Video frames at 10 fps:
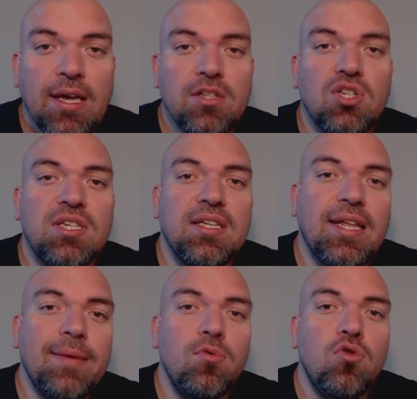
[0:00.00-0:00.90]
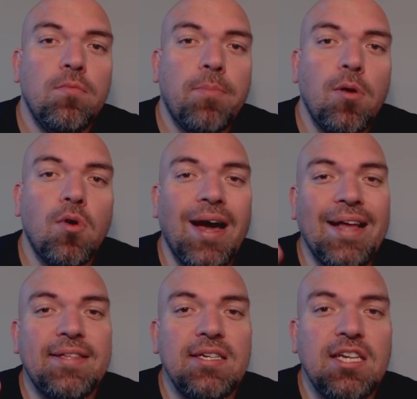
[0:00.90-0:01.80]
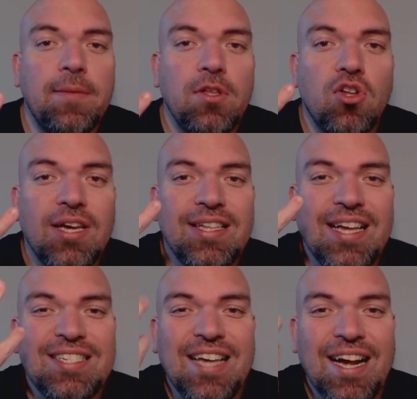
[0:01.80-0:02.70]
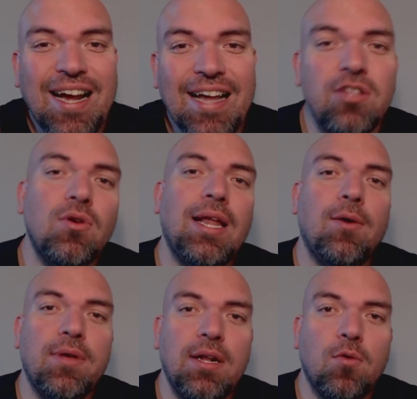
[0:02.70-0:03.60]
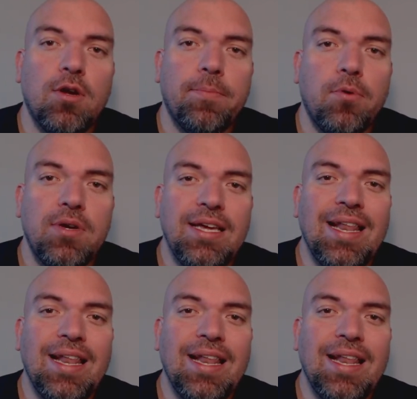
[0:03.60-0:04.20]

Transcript: Entonces, si tenemos un polvo anti-entrenamiento que está sacando el agua del cuerpo